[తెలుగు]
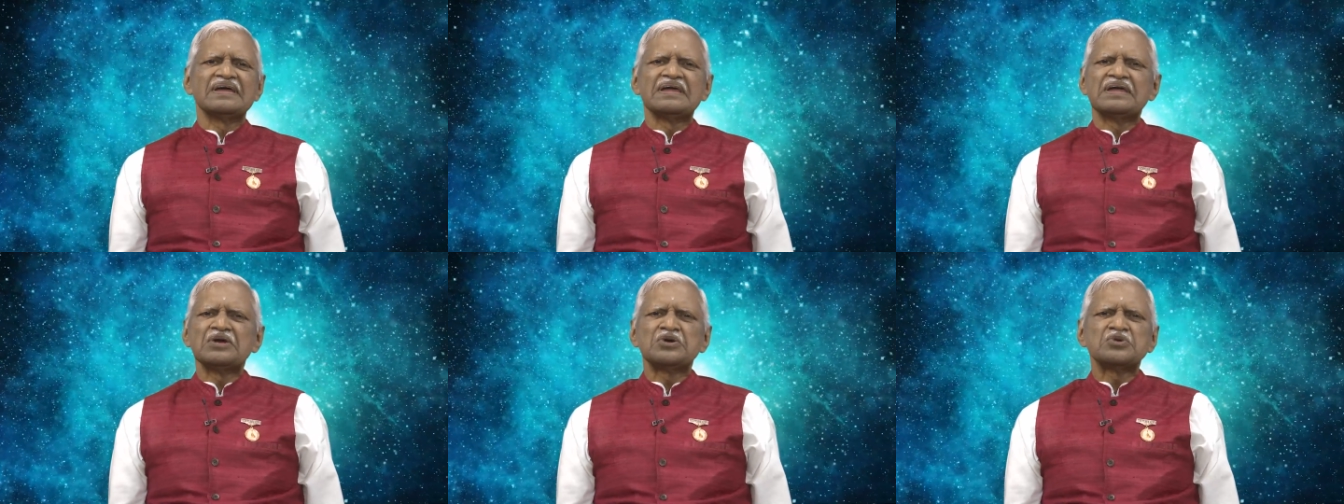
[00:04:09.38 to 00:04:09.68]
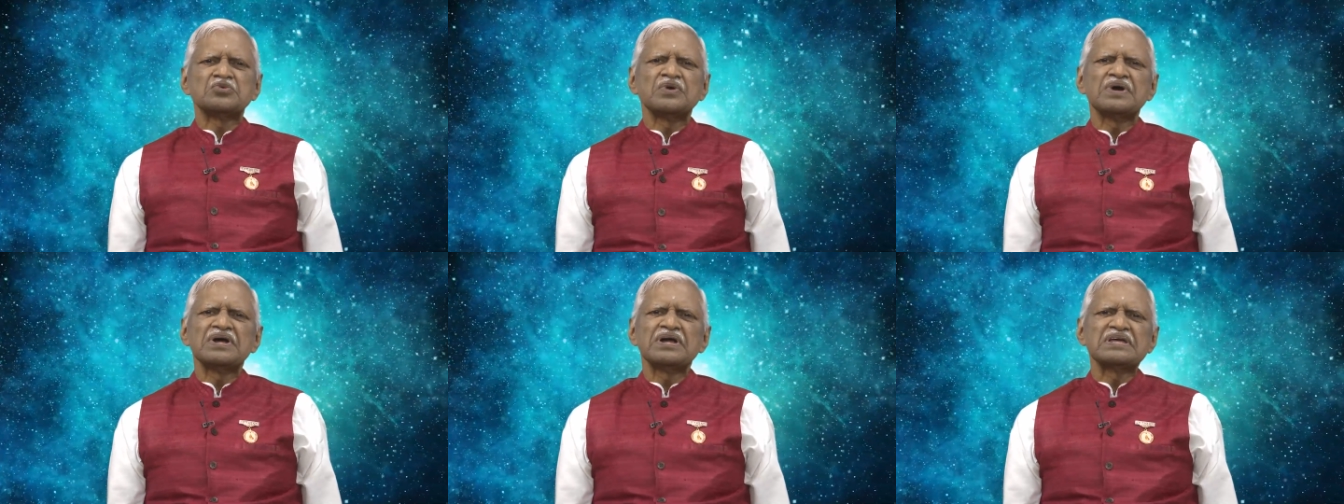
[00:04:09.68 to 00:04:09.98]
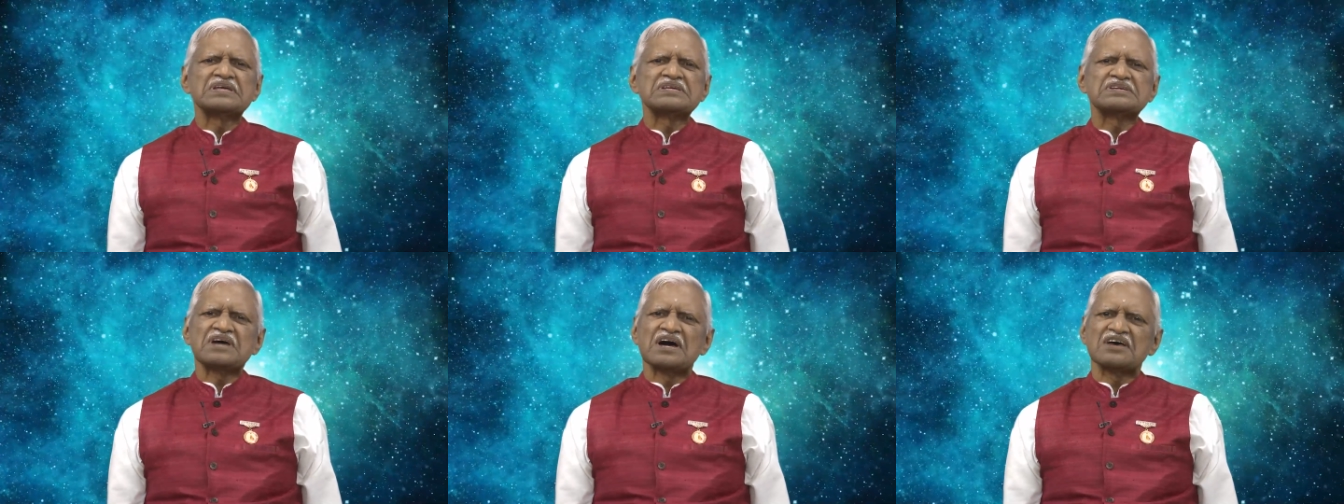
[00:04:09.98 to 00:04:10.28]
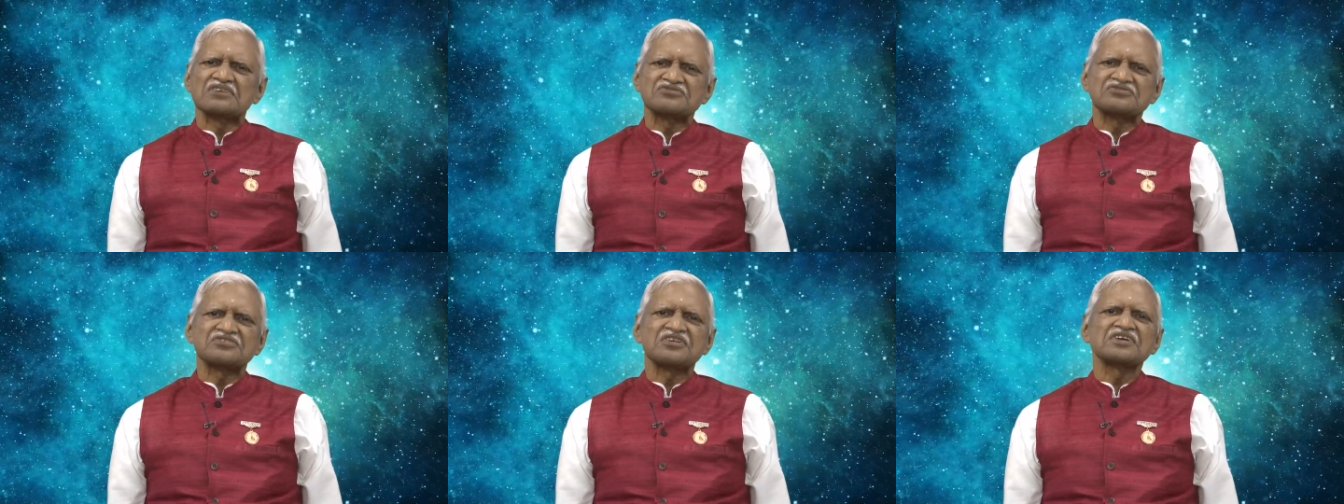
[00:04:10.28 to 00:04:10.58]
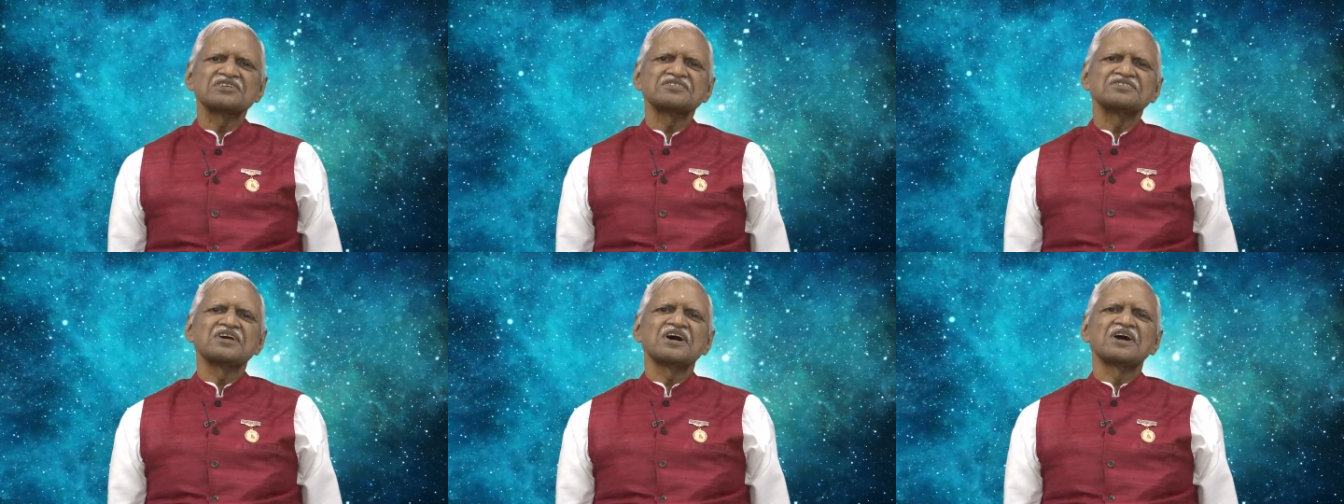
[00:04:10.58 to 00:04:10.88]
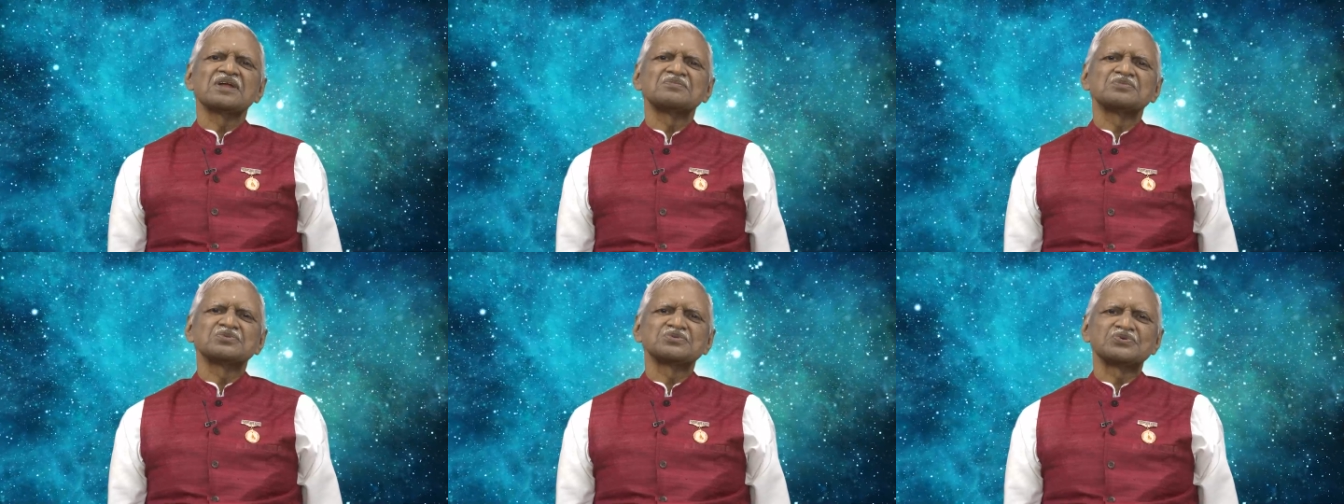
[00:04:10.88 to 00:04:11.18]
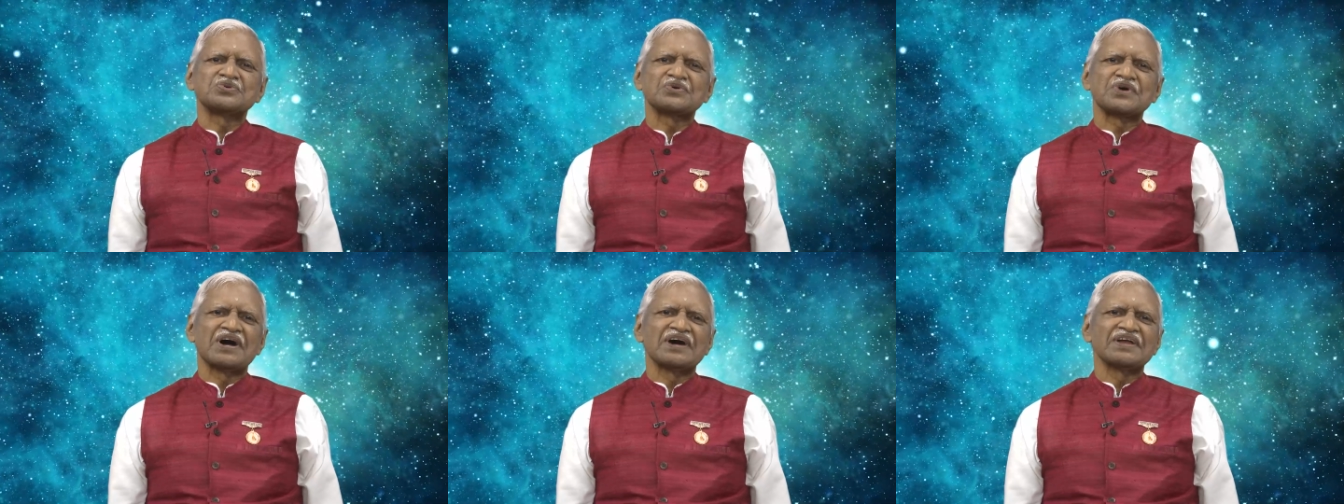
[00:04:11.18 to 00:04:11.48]
ఎటువంటి
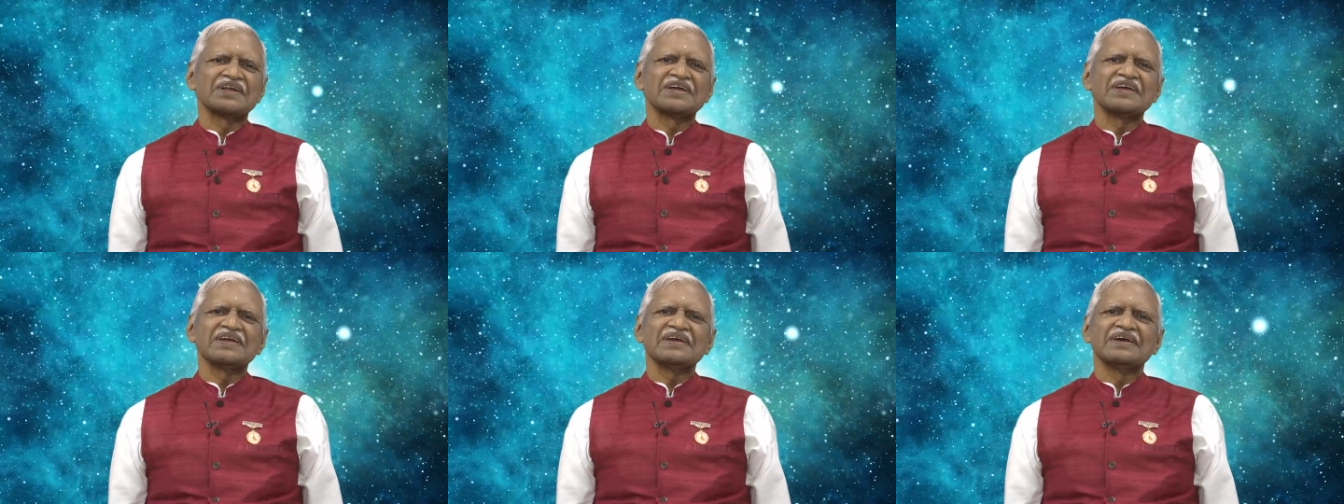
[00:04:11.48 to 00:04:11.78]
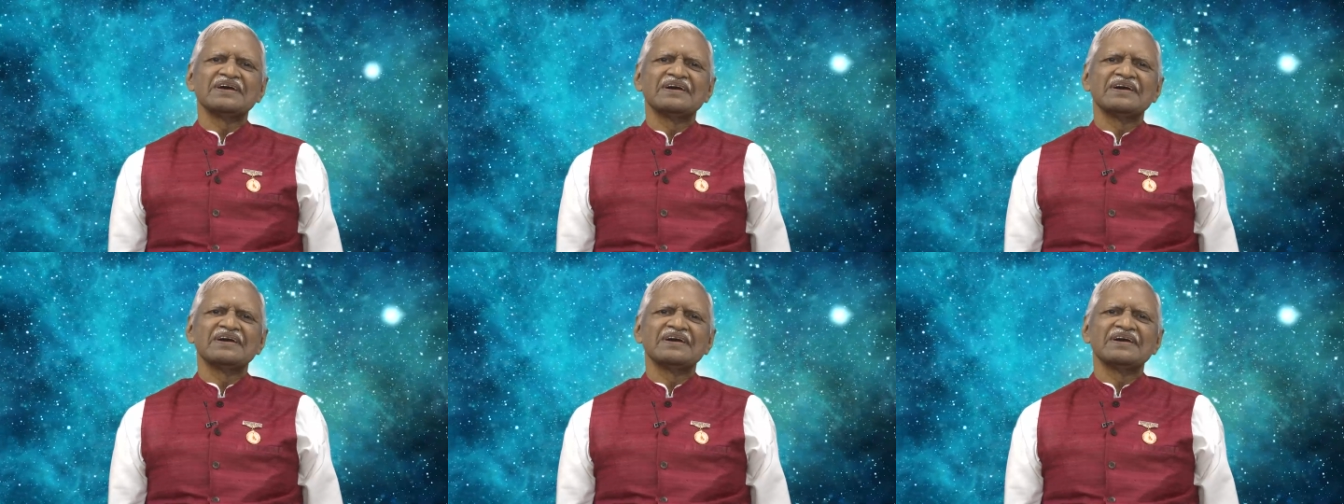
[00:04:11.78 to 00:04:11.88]
శాస్త్రజ్ఞానముతో కానీ